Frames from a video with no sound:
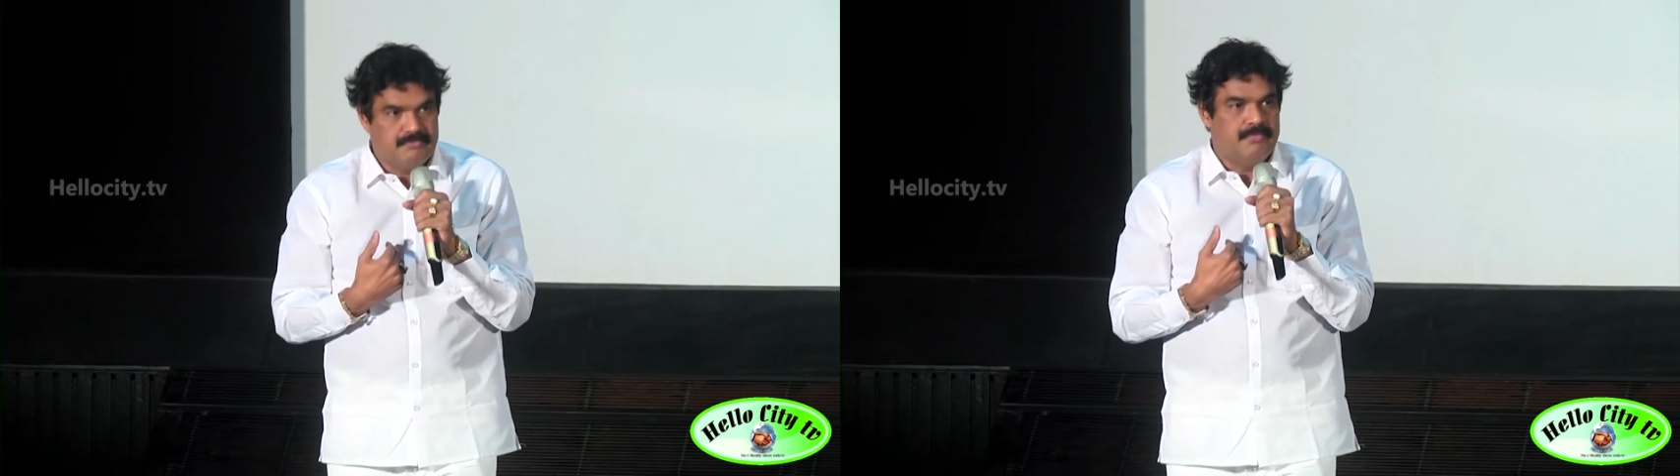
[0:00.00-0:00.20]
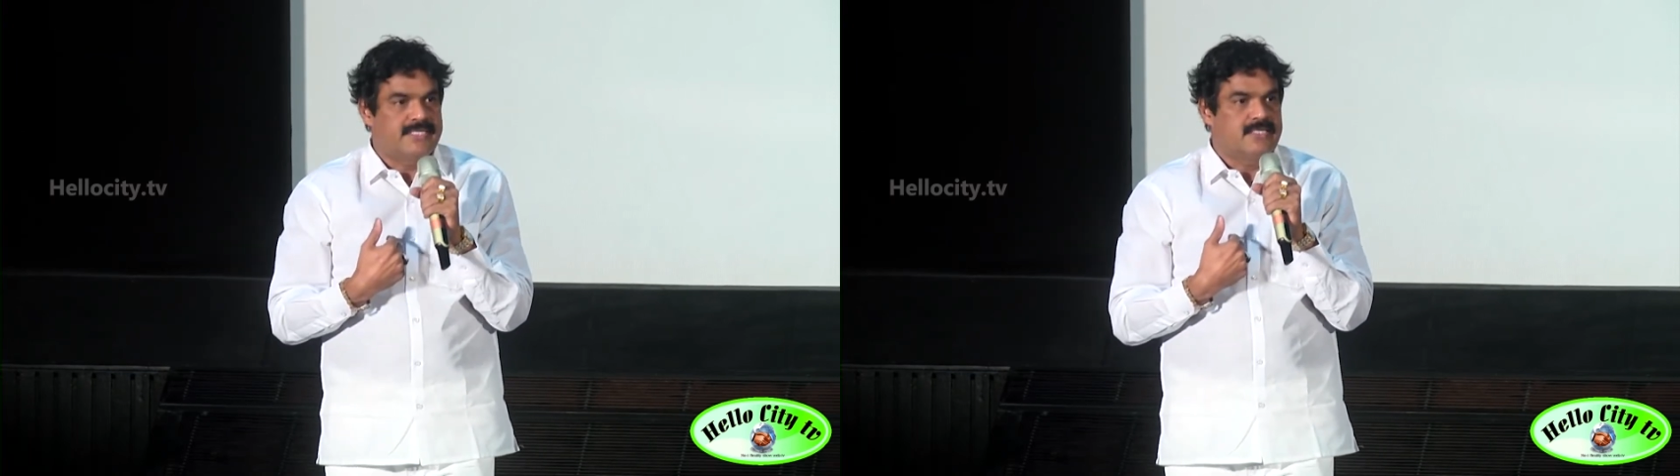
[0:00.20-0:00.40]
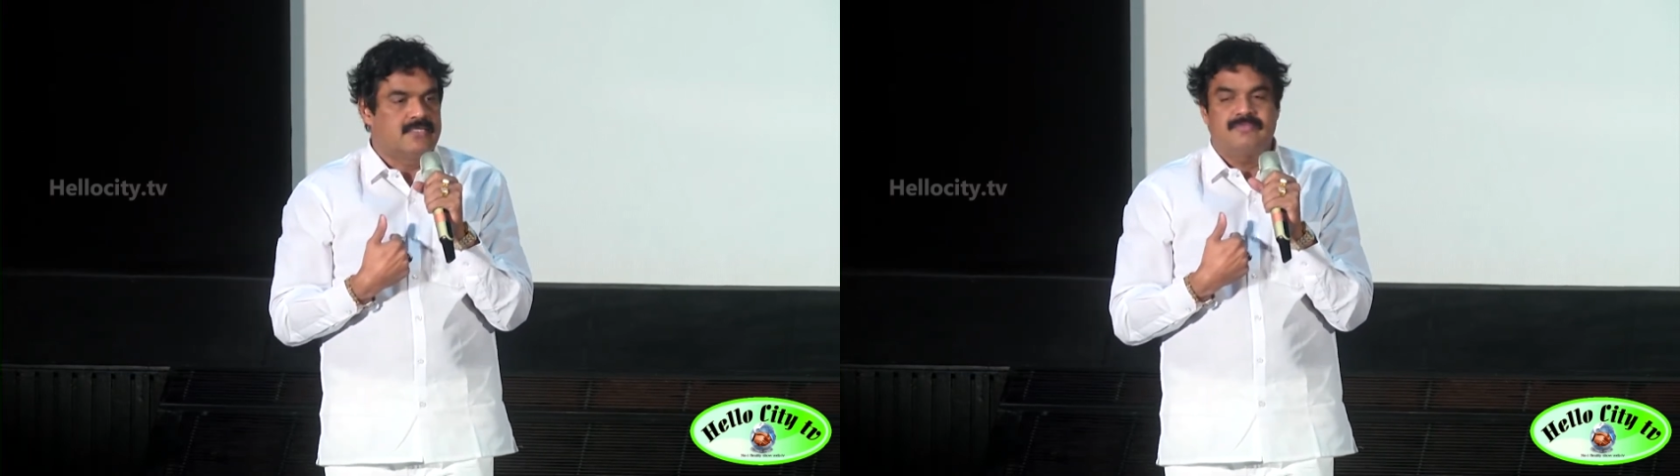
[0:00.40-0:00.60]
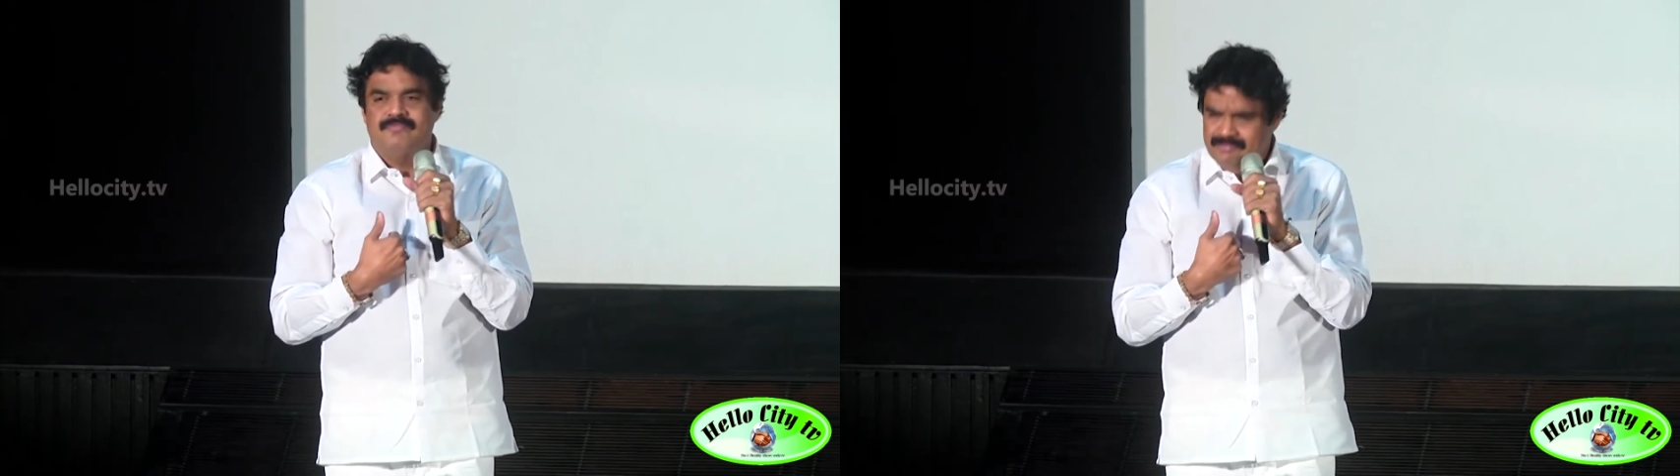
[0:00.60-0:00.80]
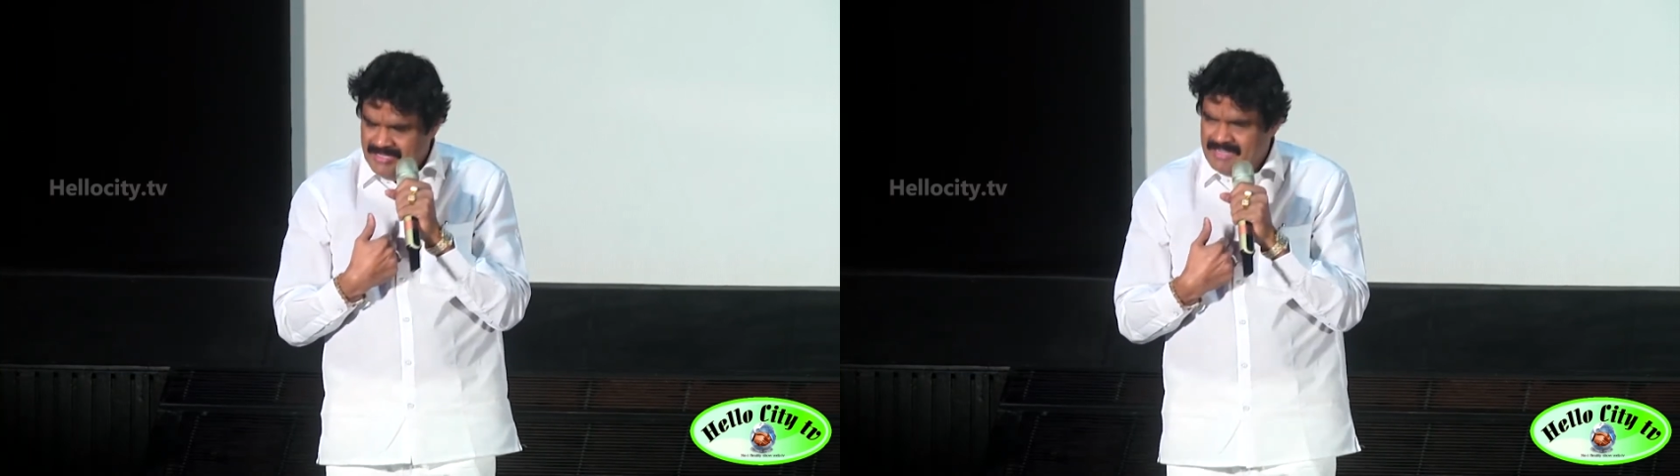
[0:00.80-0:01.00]
பேட்டன்ட்டு
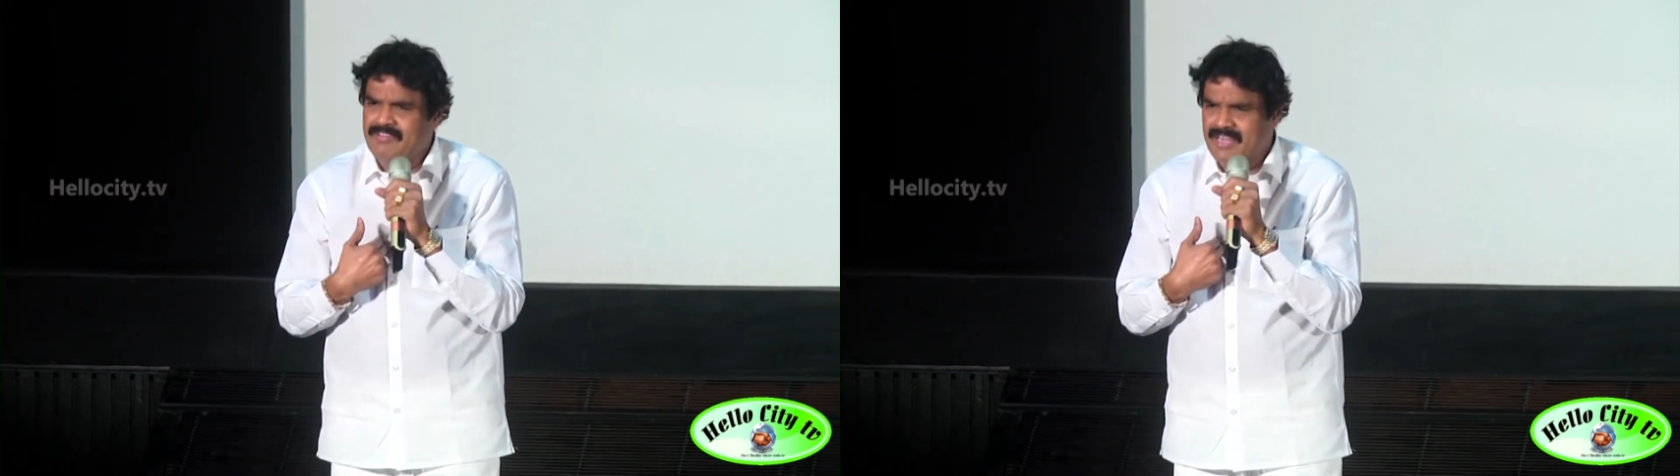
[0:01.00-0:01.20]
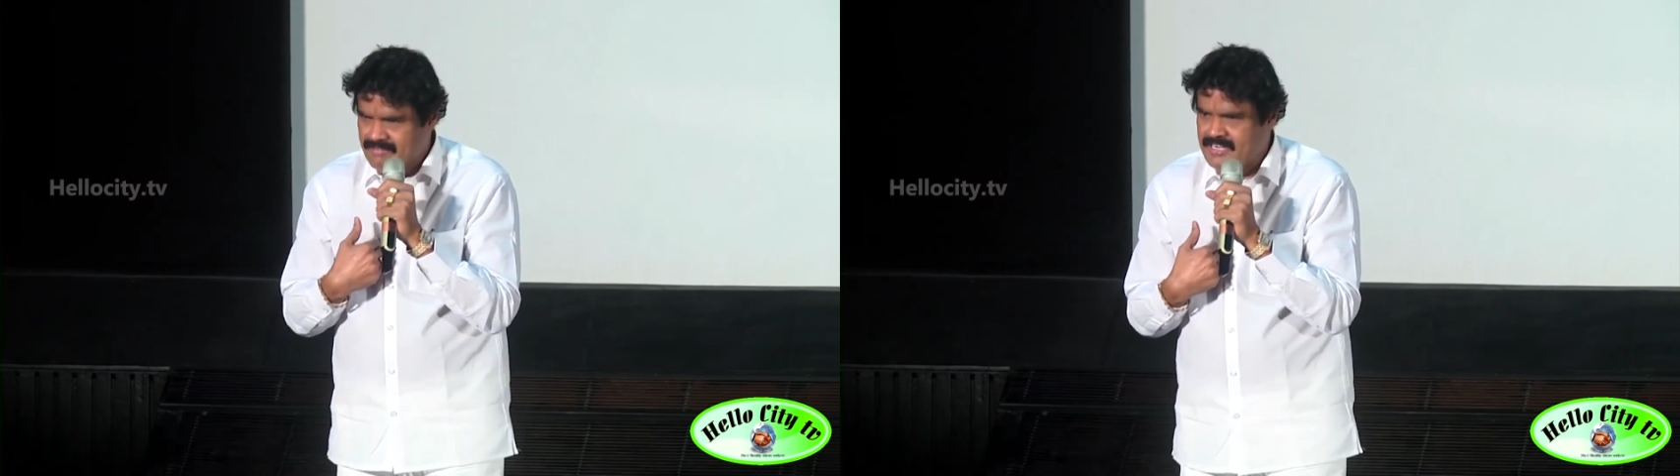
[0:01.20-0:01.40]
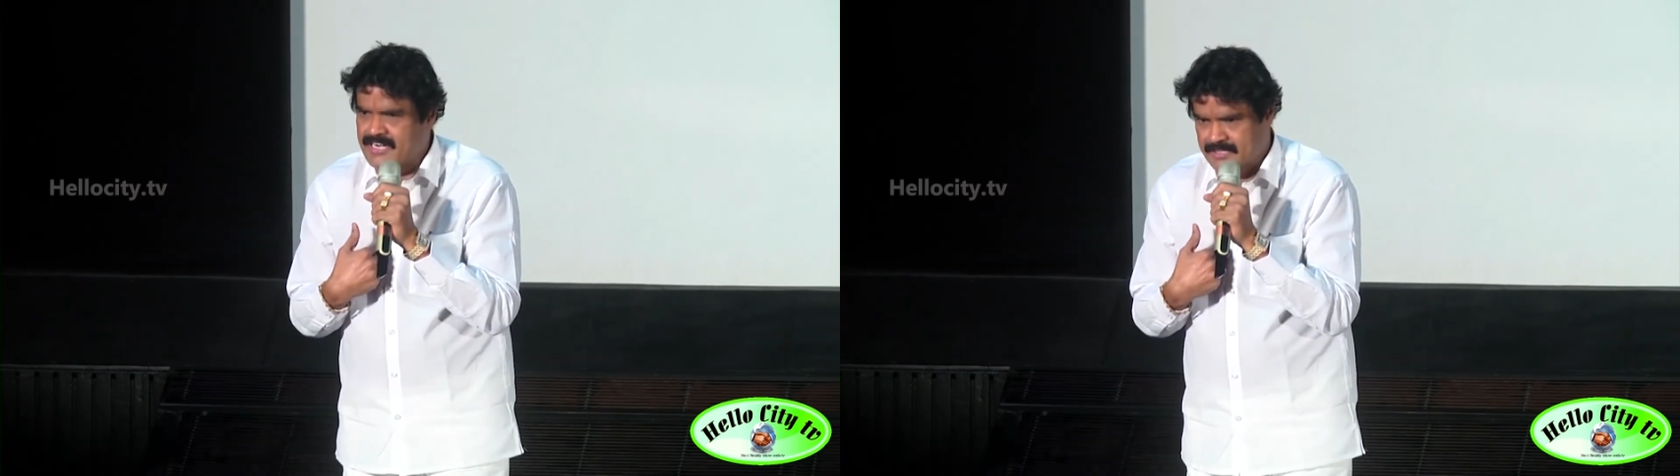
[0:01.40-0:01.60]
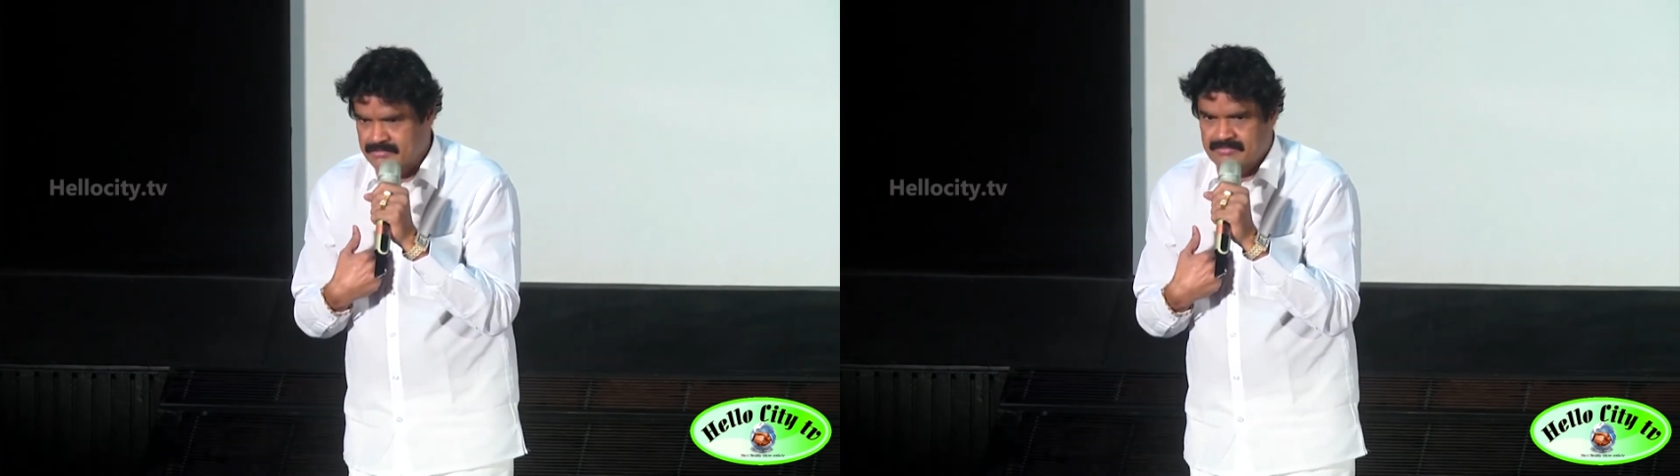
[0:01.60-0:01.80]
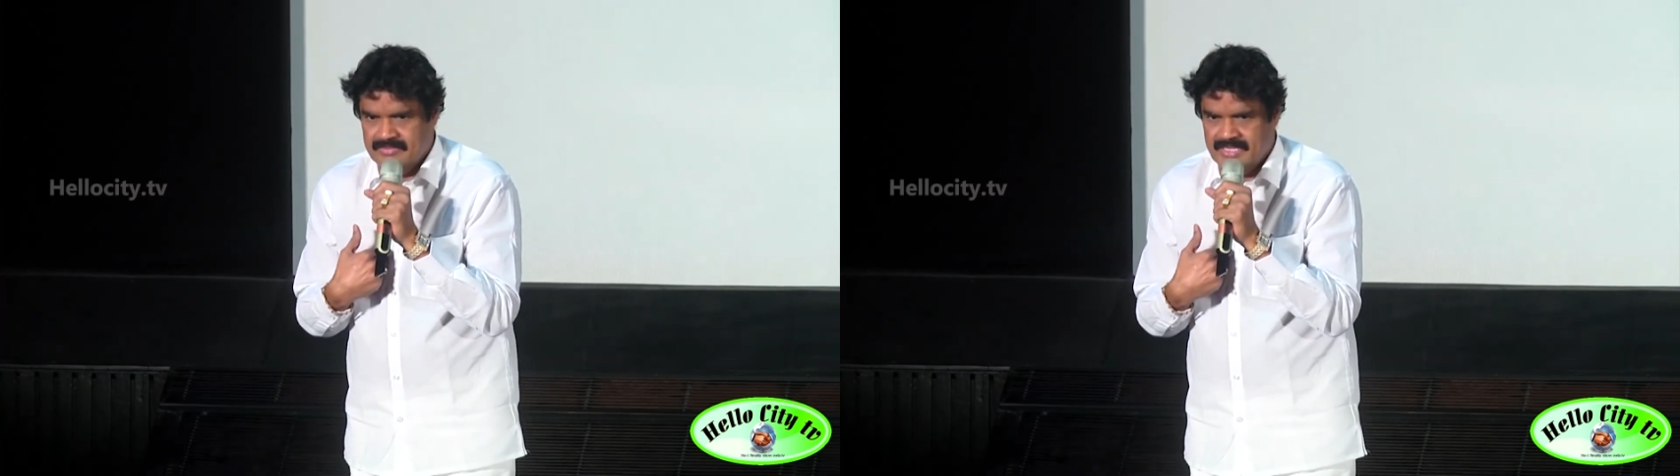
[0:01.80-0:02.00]
மிக விரைவில்
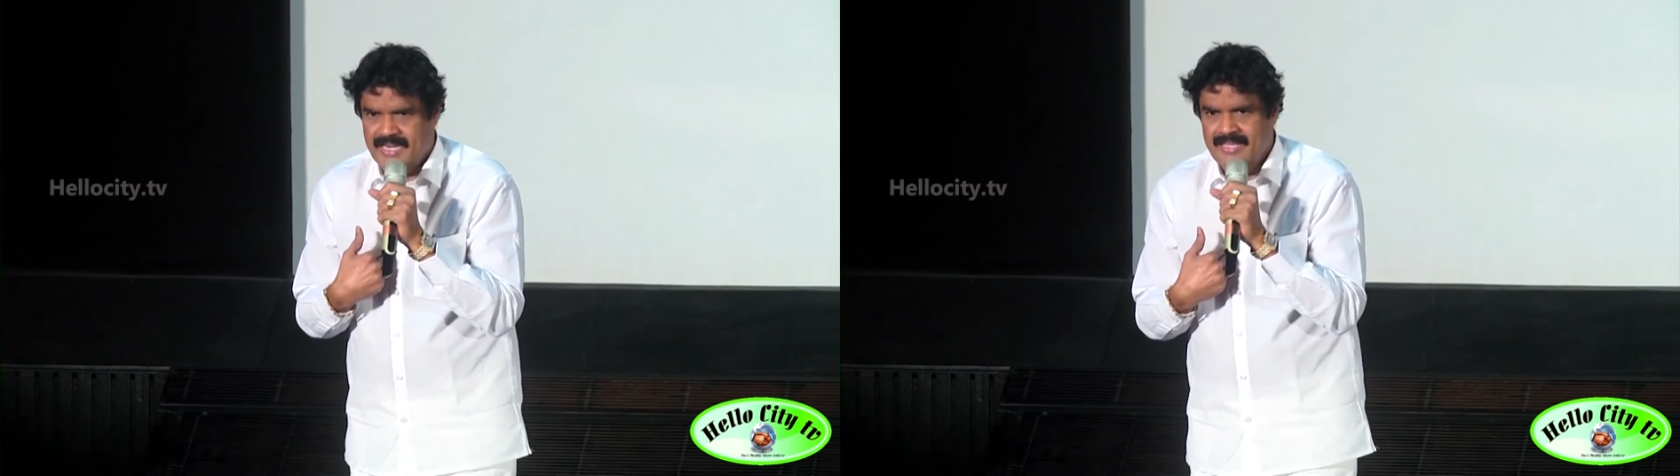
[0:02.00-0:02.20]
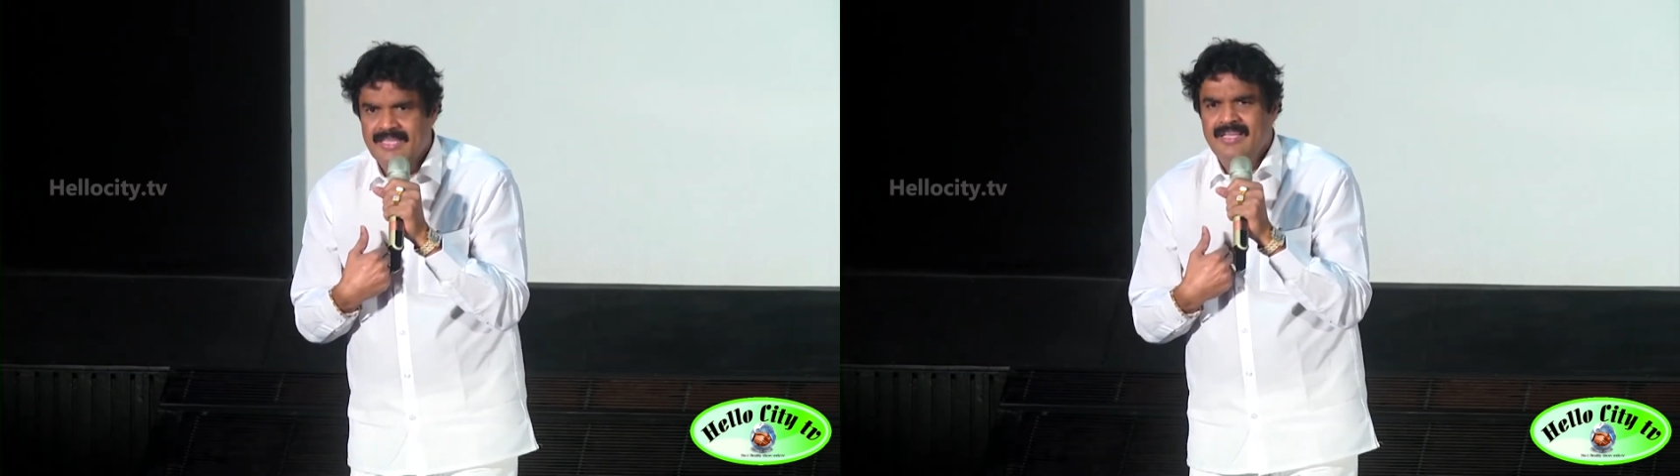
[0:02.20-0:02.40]
கிடைக்கும் ஏன்னா